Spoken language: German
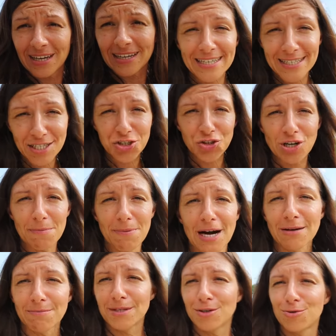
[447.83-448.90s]
Richtig schöner
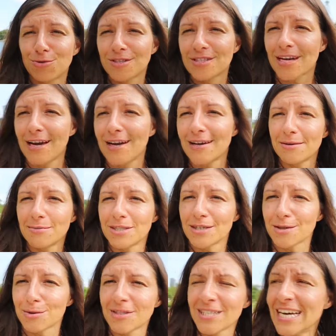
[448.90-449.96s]
Park mit einer coolen Skyline im
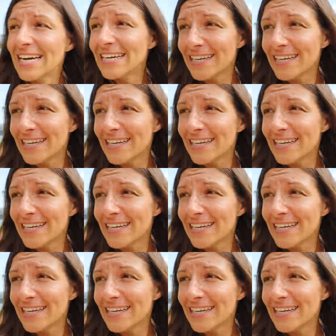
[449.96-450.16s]
Hintergrund.